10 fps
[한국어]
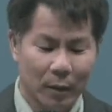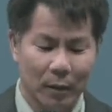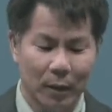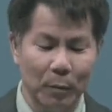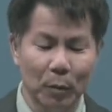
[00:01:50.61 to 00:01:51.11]

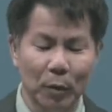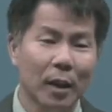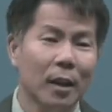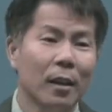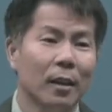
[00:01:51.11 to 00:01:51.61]

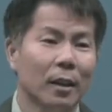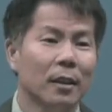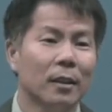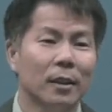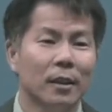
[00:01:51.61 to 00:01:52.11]
디모데가
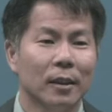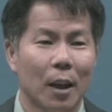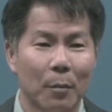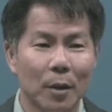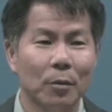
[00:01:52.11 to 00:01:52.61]
이끄는
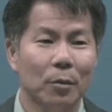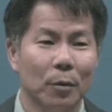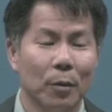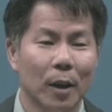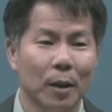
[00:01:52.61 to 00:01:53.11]
에베소
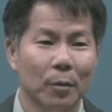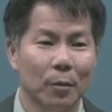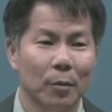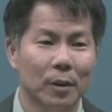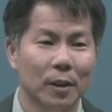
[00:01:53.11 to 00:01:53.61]

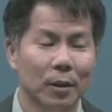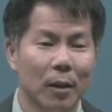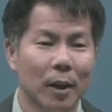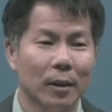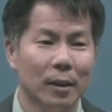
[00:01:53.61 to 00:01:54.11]
교회에도
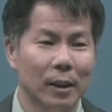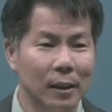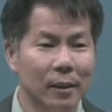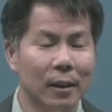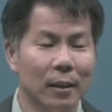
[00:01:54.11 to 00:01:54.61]
그러한
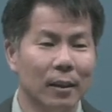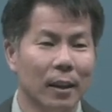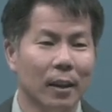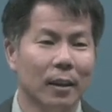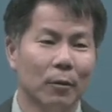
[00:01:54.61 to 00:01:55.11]
일들에
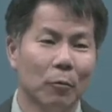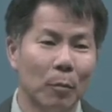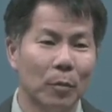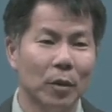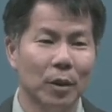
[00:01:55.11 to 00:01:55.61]
대한
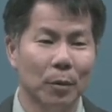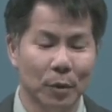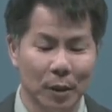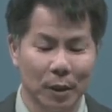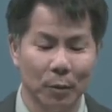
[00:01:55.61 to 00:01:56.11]
권면이
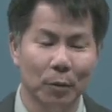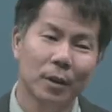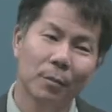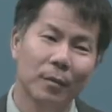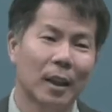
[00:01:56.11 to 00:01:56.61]
오늘도
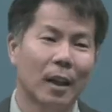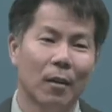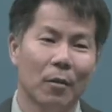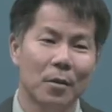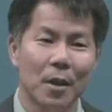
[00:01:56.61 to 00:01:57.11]
흐릅니다.
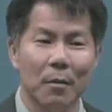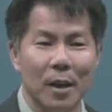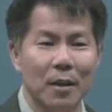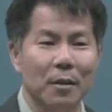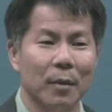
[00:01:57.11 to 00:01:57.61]
어제의
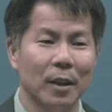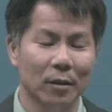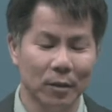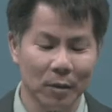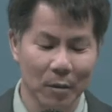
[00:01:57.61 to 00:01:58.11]
말씀에
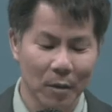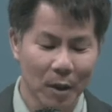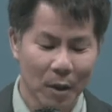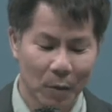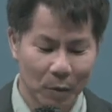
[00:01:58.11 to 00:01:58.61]
이어서
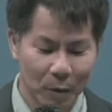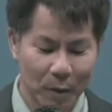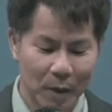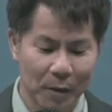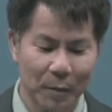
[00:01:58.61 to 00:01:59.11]
오늘
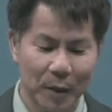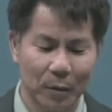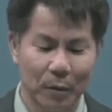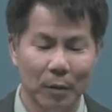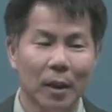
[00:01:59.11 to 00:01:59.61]

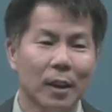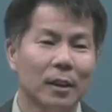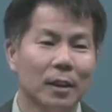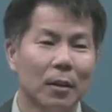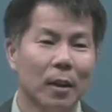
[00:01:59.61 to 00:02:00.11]
말씀에도
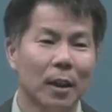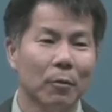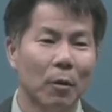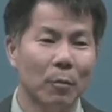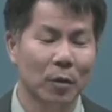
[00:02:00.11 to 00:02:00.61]
그러한
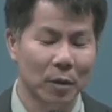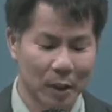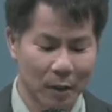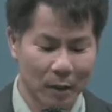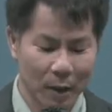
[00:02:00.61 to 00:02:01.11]
권면이
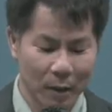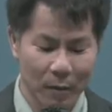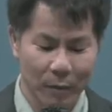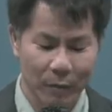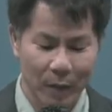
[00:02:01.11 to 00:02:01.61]

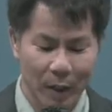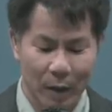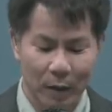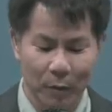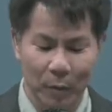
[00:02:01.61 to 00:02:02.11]
있는데요.
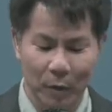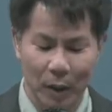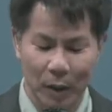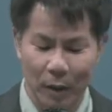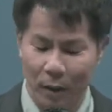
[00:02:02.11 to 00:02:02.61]
특별히